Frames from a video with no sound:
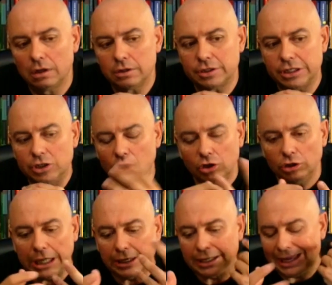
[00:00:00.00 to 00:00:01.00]
si no
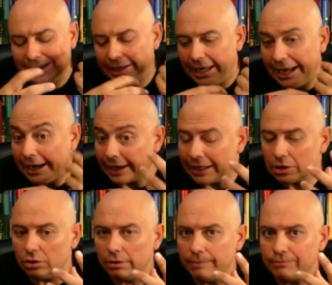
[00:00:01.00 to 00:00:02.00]
notan que hay
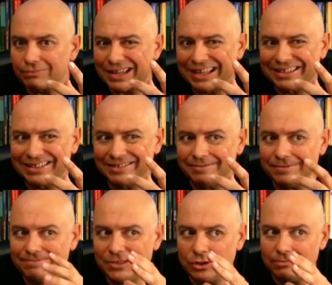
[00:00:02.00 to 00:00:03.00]
reto,
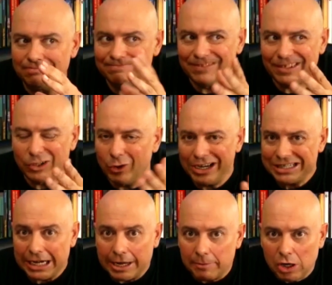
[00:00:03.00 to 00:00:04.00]
mm, no eres
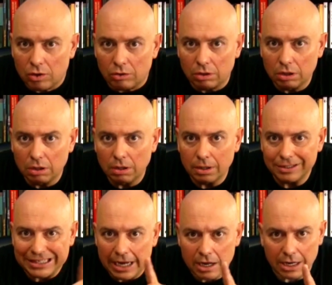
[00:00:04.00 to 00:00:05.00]
el enemigo
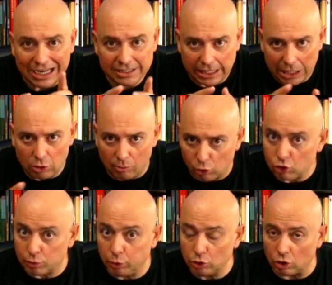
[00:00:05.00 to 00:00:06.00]
ya has ganado
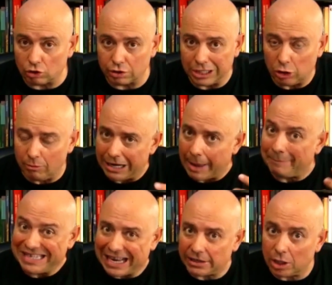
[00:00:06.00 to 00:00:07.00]
muchos puntos, ya no van a
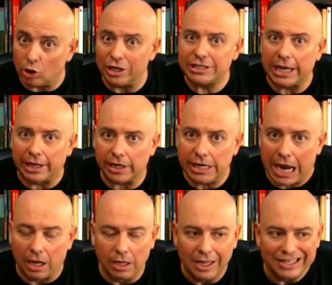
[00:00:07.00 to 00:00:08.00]
pillarte con esa
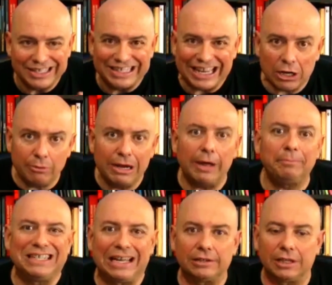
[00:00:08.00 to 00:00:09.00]
inquina. Si ya no van a
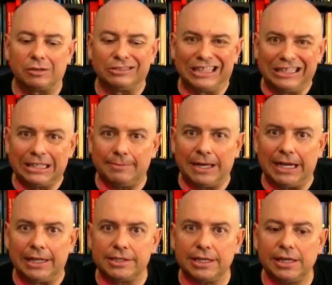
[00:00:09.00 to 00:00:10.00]
pillarte con tanta mala
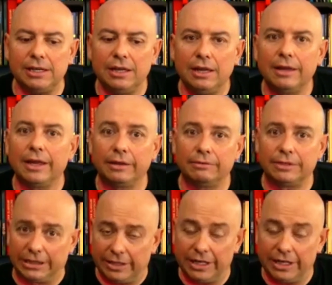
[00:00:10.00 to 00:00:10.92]
leche, ya